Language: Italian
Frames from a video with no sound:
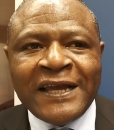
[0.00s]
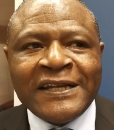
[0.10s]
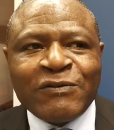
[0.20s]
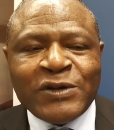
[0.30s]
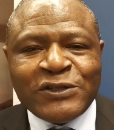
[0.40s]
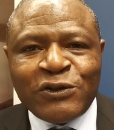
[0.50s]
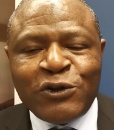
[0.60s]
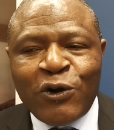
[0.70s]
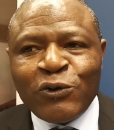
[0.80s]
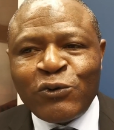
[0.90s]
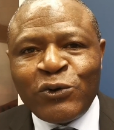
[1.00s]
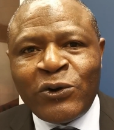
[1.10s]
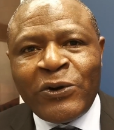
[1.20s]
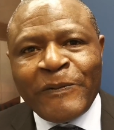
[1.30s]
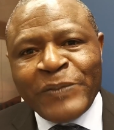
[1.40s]
di questo
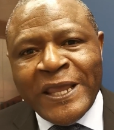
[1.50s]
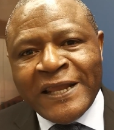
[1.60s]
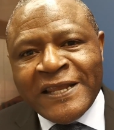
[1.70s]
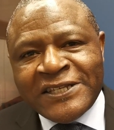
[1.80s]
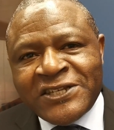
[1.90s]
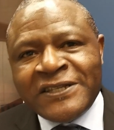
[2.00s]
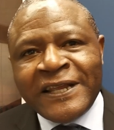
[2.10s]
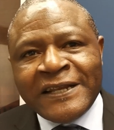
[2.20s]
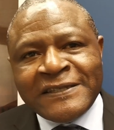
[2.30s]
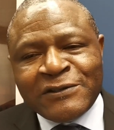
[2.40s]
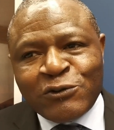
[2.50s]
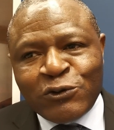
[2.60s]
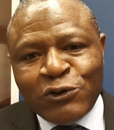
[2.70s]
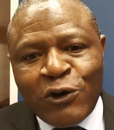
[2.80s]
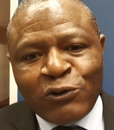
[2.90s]
nodulo e decidere se sono
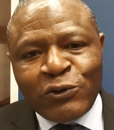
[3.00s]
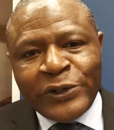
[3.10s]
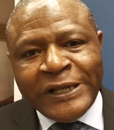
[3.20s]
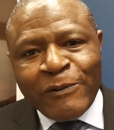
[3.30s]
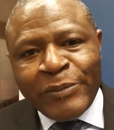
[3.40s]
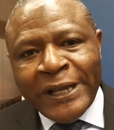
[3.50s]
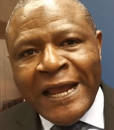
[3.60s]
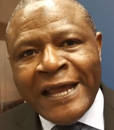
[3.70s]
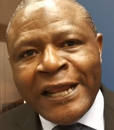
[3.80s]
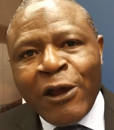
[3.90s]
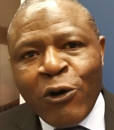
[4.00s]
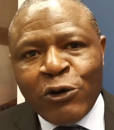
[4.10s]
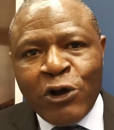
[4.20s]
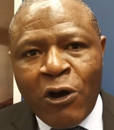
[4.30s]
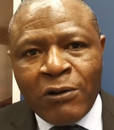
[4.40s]
noduli da operare o
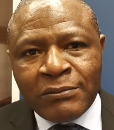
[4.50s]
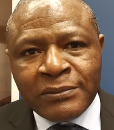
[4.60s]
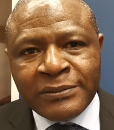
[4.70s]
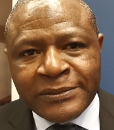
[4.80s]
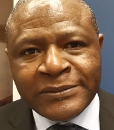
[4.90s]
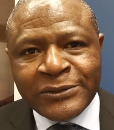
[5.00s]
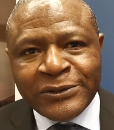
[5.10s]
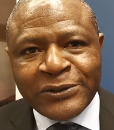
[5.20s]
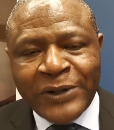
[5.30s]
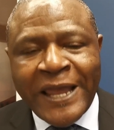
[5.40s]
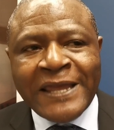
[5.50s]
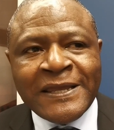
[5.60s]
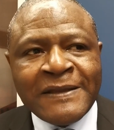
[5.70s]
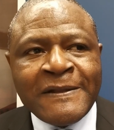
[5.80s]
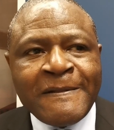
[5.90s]
no. Ok?
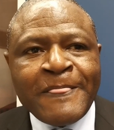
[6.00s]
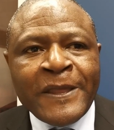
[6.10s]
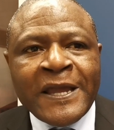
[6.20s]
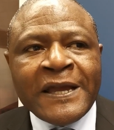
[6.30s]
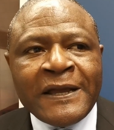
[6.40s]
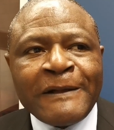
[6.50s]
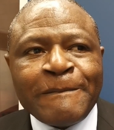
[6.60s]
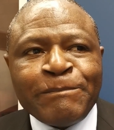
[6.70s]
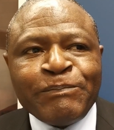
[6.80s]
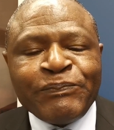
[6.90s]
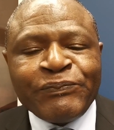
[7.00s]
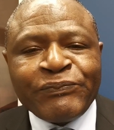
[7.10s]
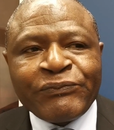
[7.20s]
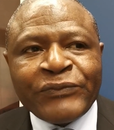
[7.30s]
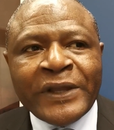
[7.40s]

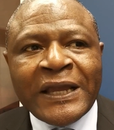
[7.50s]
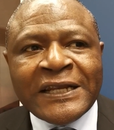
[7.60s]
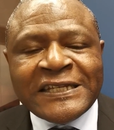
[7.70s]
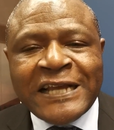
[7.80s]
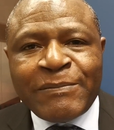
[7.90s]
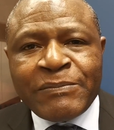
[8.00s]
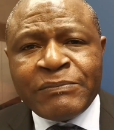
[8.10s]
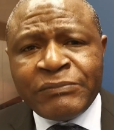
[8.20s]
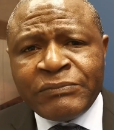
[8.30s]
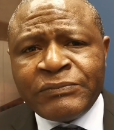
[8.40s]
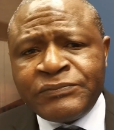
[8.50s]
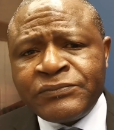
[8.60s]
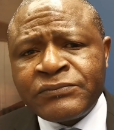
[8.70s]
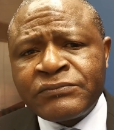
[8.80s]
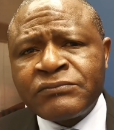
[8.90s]
Um, Ma diciamo... che, che,
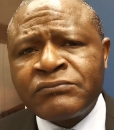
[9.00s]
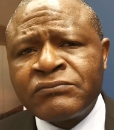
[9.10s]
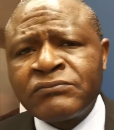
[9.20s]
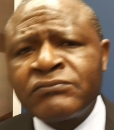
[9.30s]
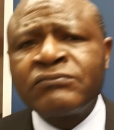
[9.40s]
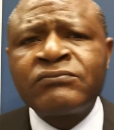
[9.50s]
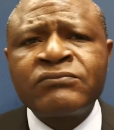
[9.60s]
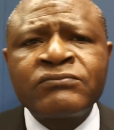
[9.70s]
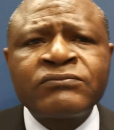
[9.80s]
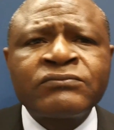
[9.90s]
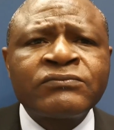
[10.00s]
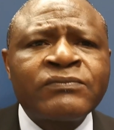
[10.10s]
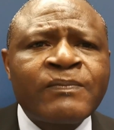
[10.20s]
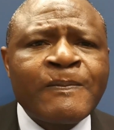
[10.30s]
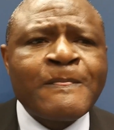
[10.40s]
cosa, che, che cosa potrebbe
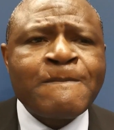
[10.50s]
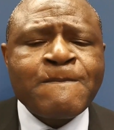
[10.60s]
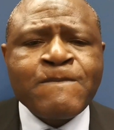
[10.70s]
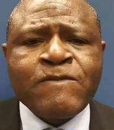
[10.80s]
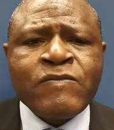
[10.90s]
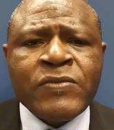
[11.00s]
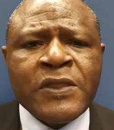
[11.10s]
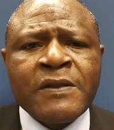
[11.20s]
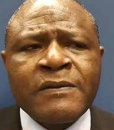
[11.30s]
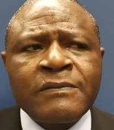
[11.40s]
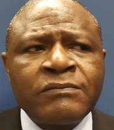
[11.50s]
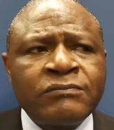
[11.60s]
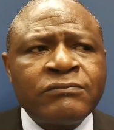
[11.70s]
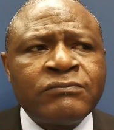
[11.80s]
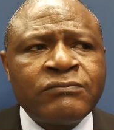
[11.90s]
influenzare questi
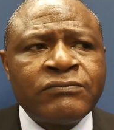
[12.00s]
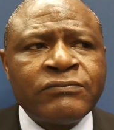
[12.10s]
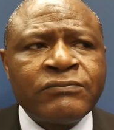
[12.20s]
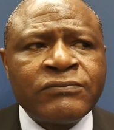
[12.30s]
noduli?